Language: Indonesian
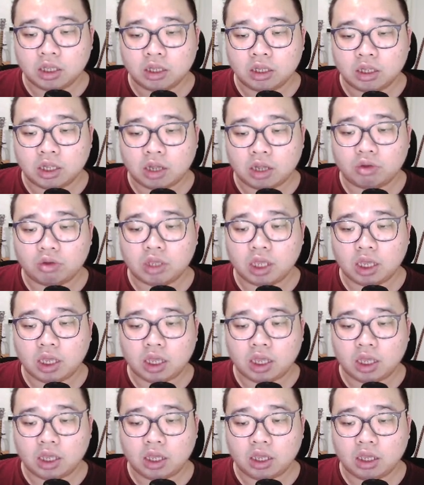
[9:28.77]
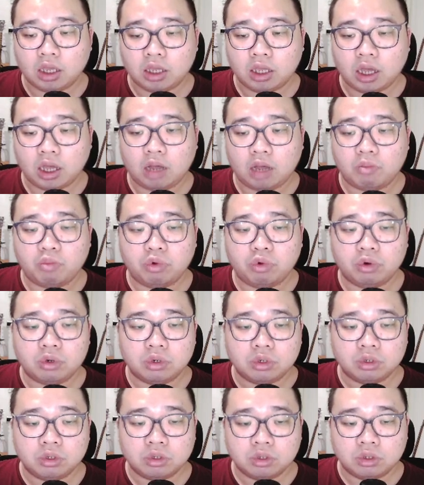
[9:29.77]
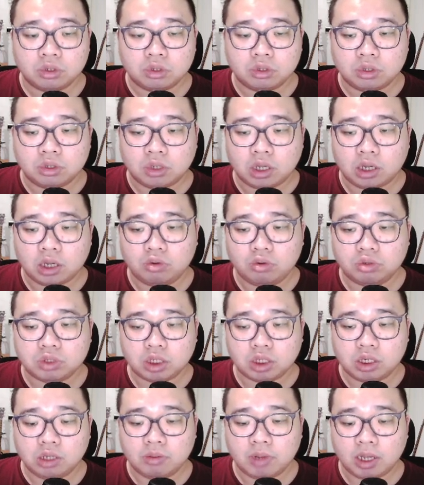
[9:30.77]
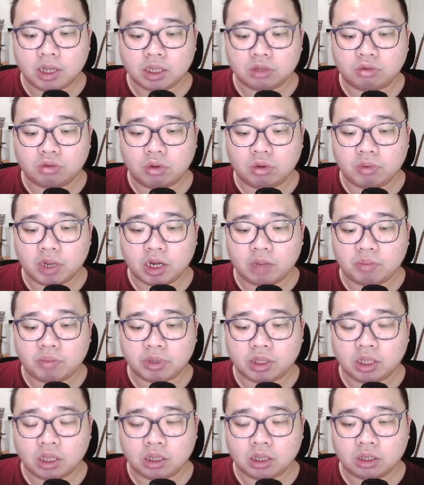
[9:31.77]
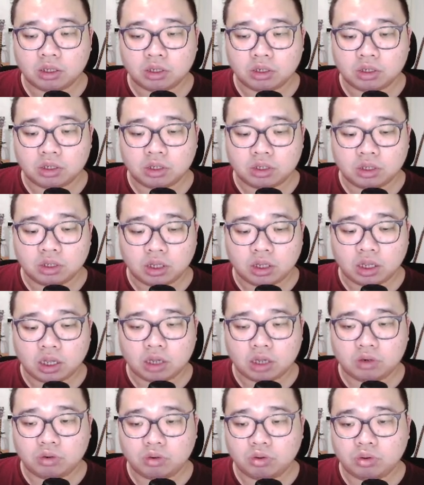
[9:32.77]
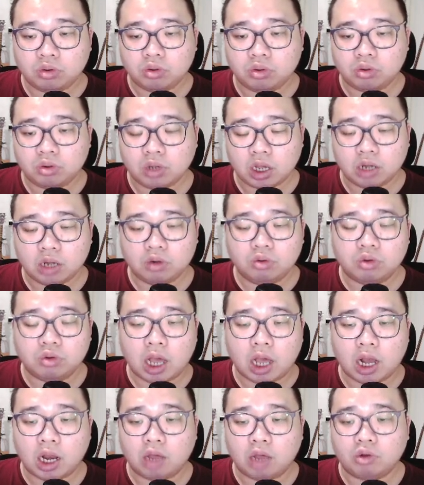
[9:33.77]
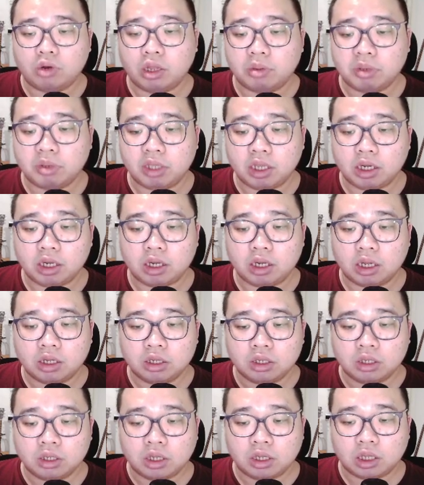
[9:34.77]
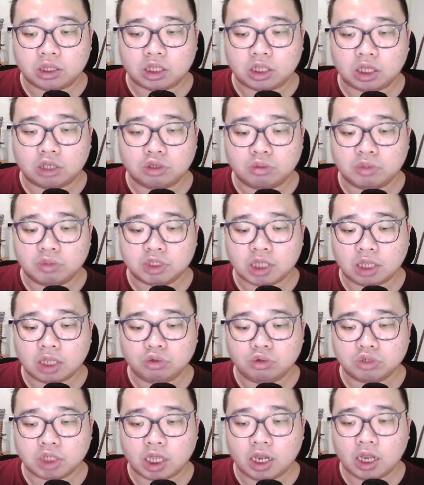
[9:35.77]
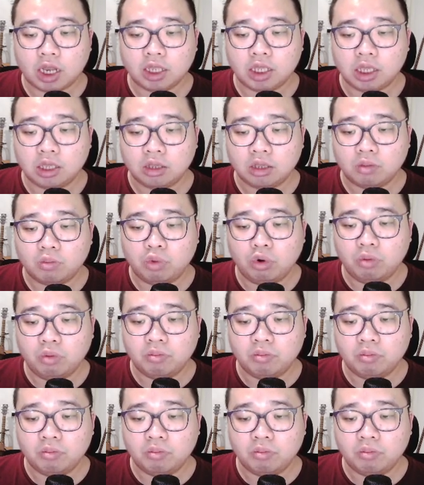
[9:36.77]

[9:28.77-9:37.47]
Oke. Iya, Ya ampun. Aduh, sedih banget gue mah dapetnya. Aduh. Aduh galau udah begini dah. Attacknya cuma satu sekali lagi. Boom.